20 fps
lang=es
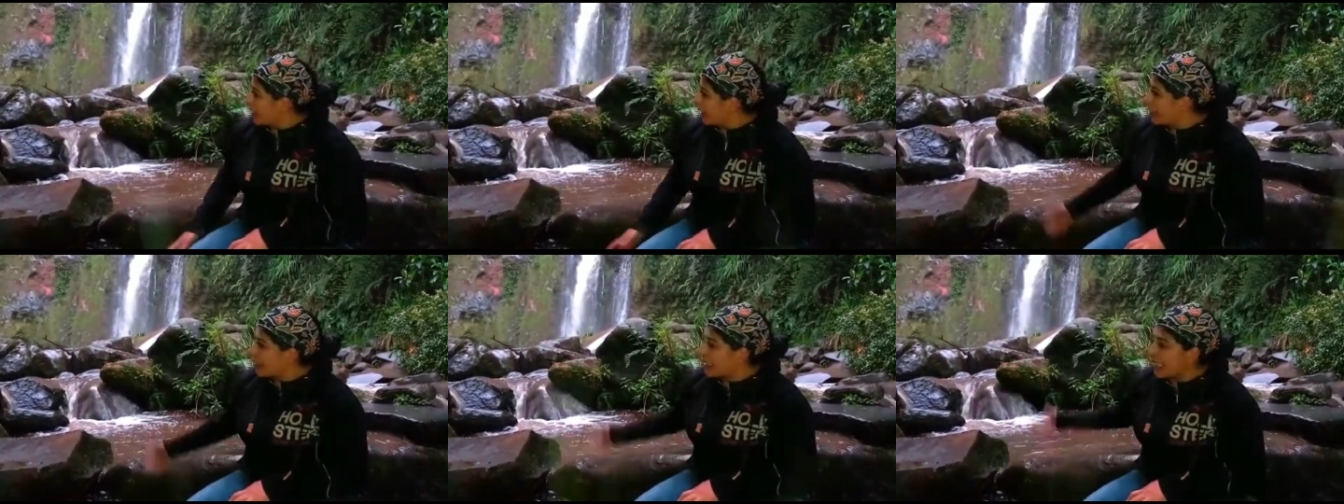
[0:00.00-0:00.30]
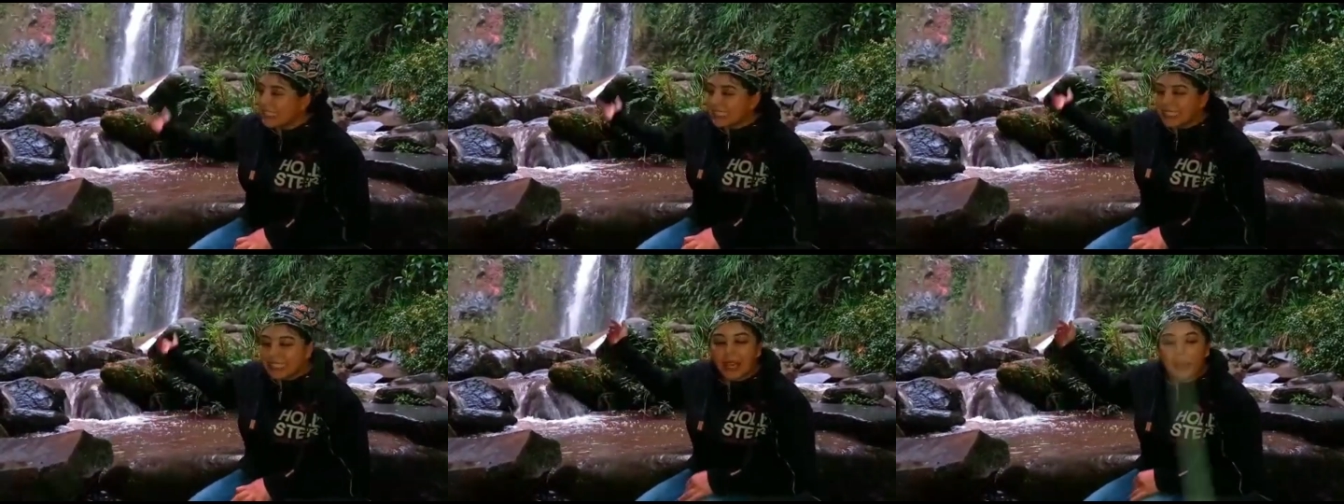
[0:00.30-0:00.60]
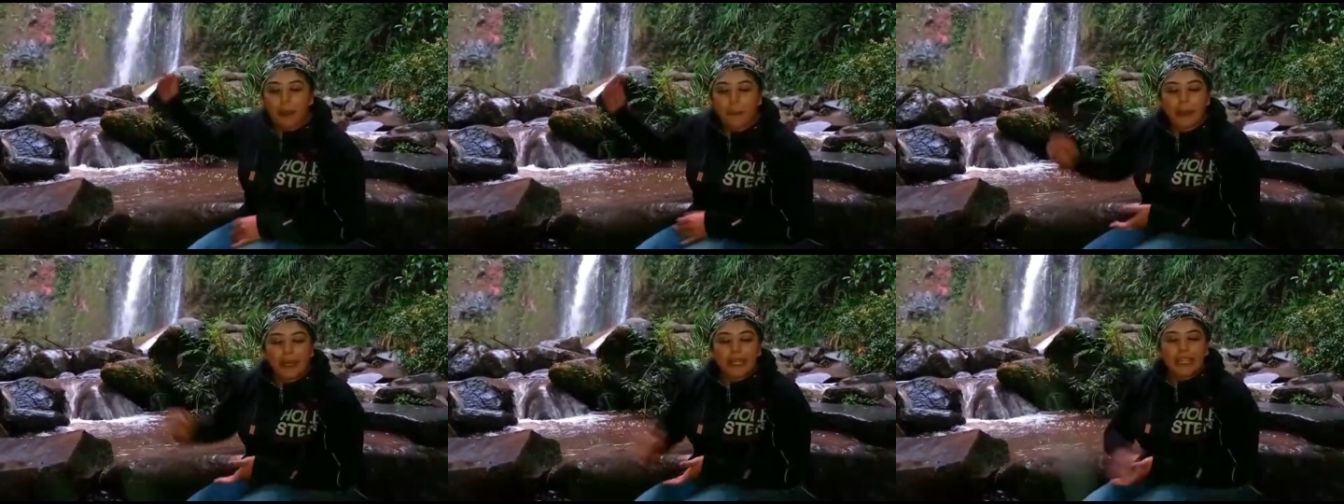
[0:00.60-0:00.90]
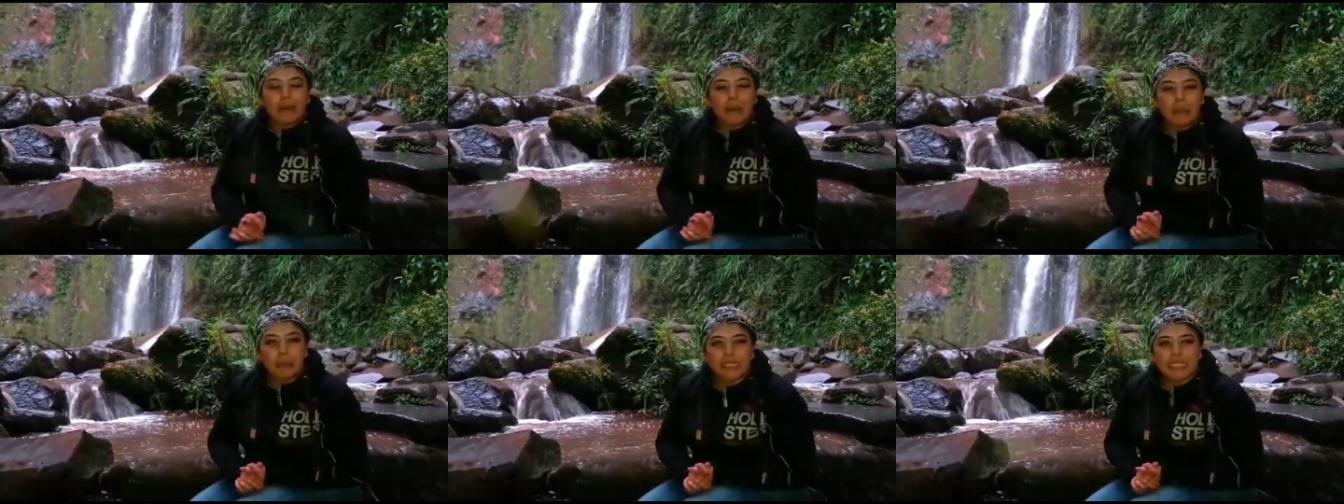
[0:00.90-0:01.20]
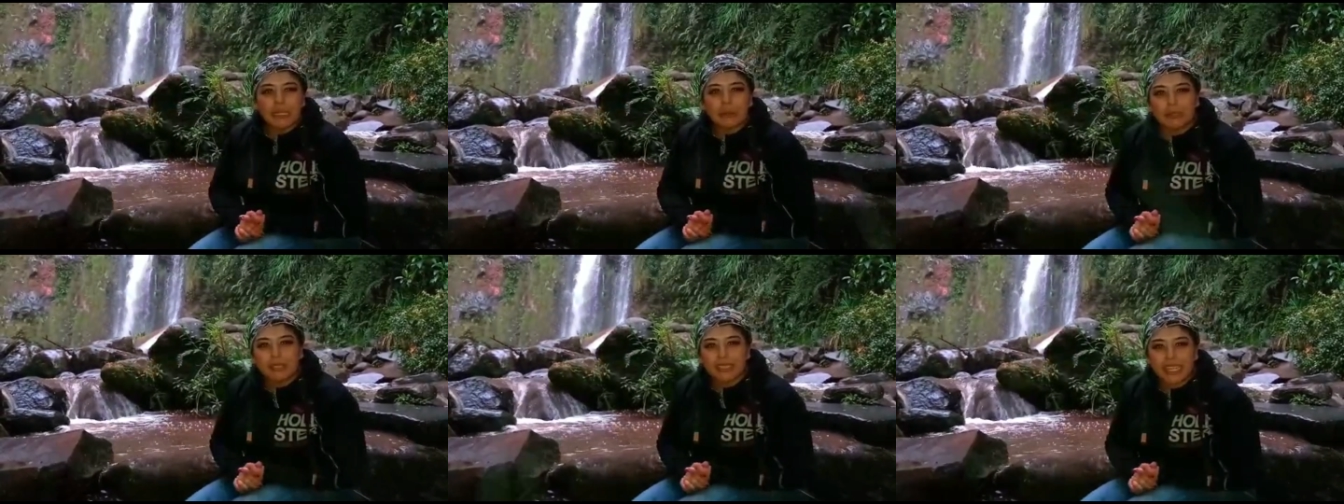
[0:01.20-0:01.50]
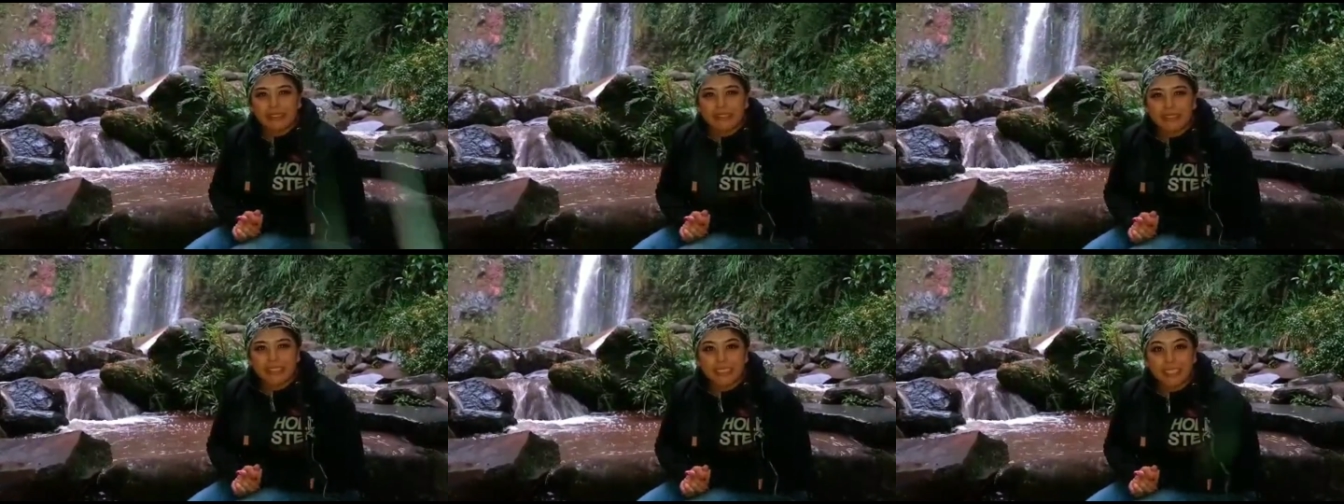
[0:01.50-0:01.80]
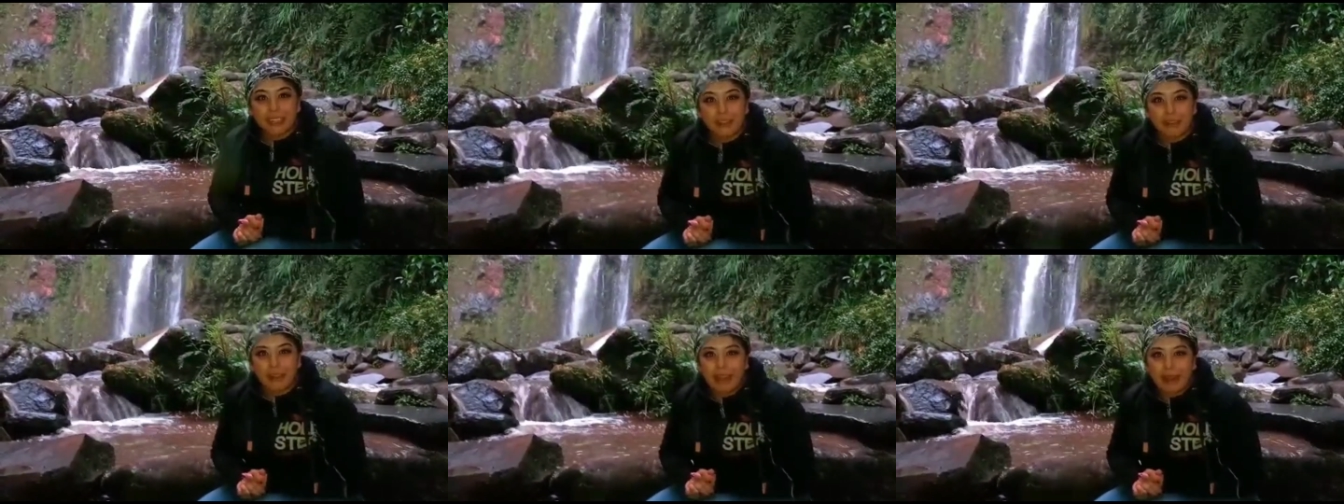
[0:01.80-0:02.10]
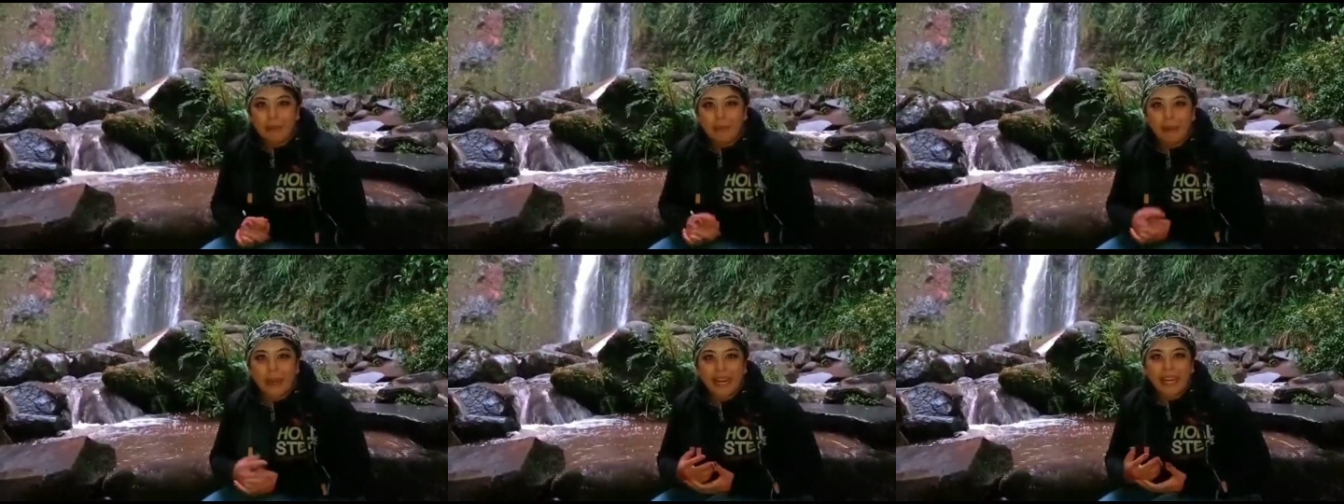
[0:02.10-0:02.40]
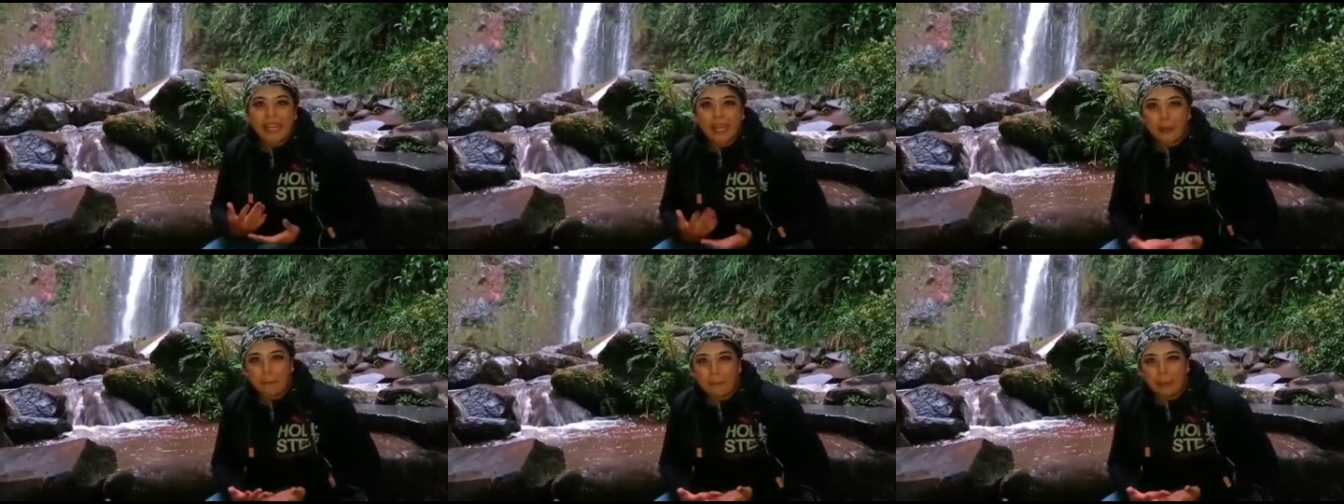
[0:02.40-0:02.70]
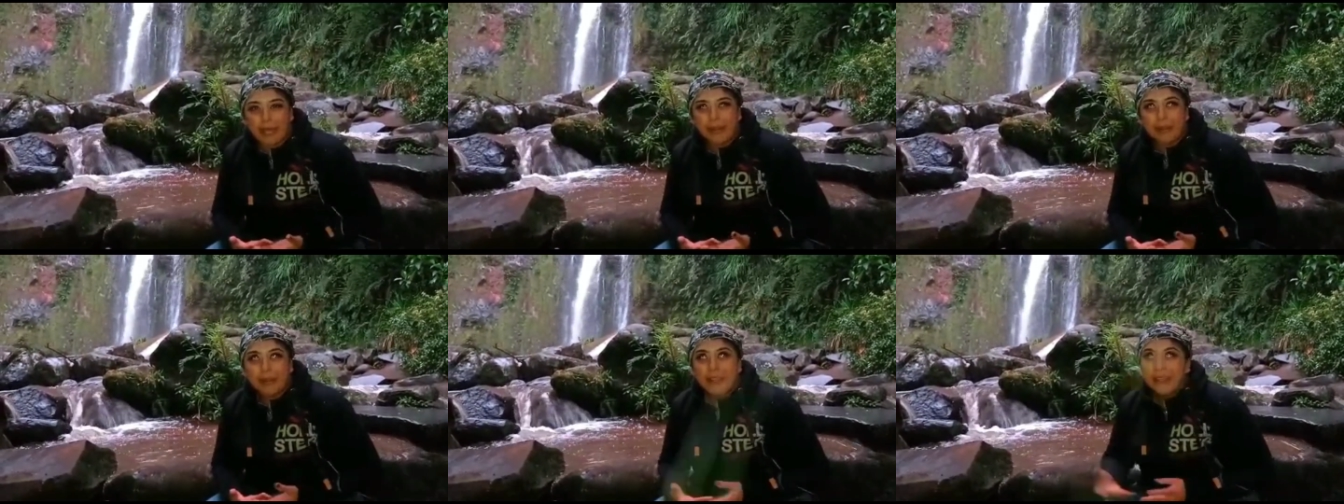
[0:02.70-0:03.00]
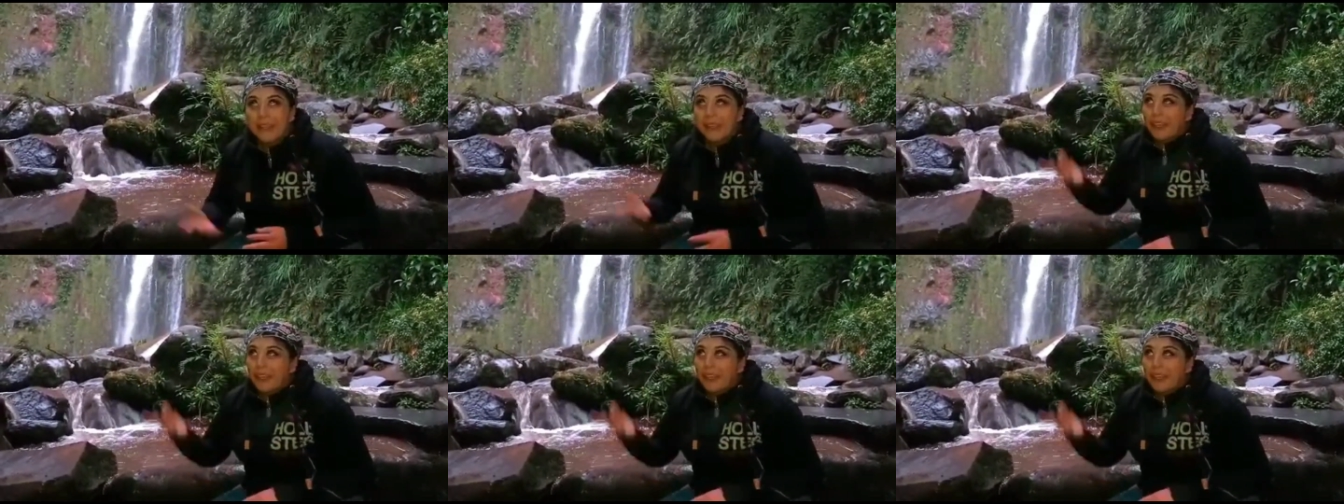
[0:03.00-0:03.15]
Entonces, bueno, vamos a buscar nuestro lugar para acampar.